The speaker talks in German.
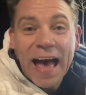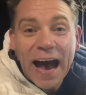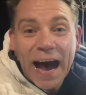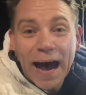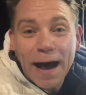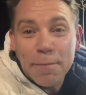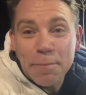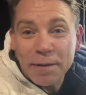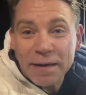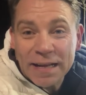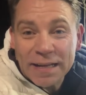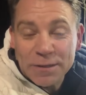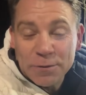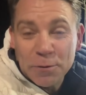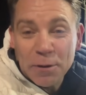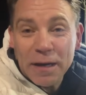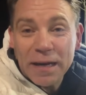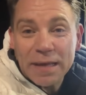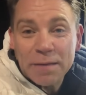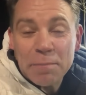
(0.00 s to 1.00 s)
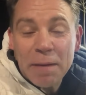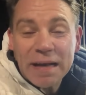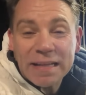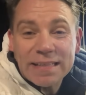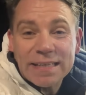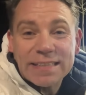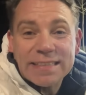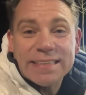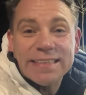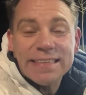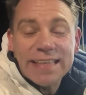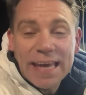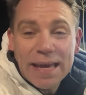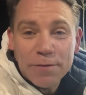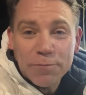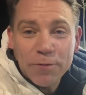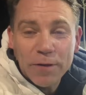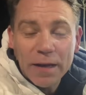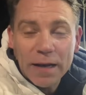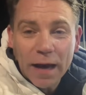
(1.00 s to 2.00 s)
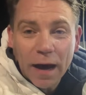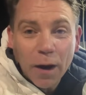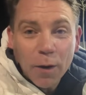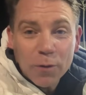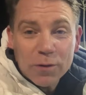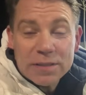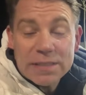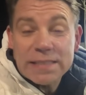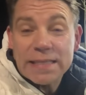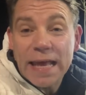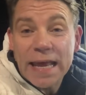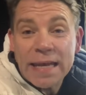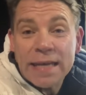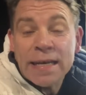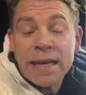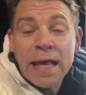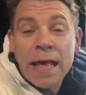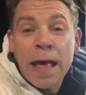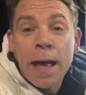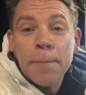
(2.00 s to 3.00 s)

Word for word: Aber natürlich macht das sehr viel aus, denn